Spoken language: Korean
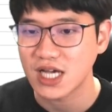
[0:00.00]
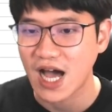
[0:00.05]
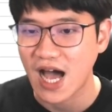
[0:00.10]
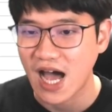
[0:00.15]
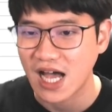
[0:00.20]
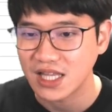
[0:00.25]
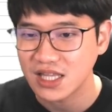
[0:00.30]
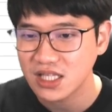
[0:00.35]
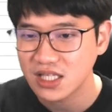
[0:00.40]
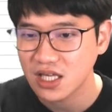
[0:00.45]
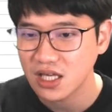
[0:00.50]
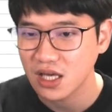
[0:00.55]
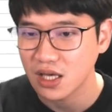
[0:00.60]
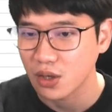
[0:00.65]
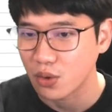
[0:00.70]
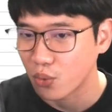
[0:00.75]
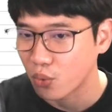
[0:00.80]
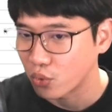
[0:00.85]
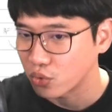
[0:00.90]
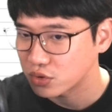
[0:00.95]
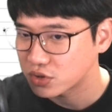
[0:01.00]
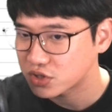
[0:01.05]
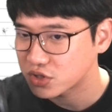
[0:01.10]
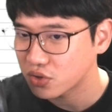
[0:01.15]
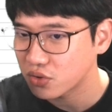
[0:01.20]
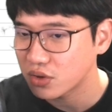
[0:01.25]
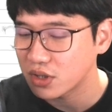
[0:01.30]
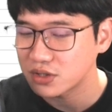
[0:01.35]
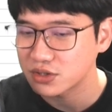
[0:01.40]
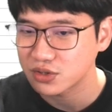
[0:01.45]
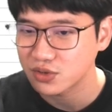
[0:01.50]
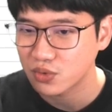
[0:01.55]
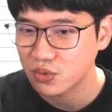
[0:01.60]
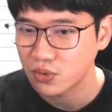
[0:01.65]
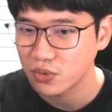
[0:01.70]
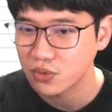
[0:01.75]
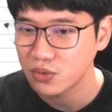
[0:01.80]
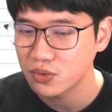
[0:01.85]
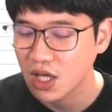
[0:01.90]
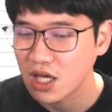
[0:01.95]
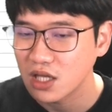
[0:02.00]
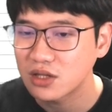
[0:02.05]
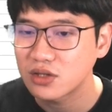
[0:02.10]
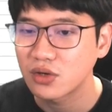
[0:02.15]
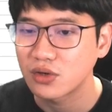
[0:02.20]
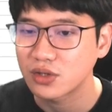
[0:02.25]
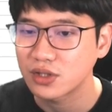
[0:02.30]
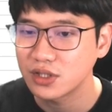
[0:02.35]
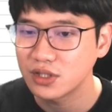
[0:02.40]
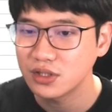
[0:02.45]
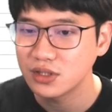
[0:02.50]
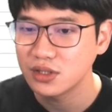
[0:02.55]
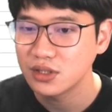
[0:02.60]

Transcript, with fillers: 않게 고쳐가지고 데이터를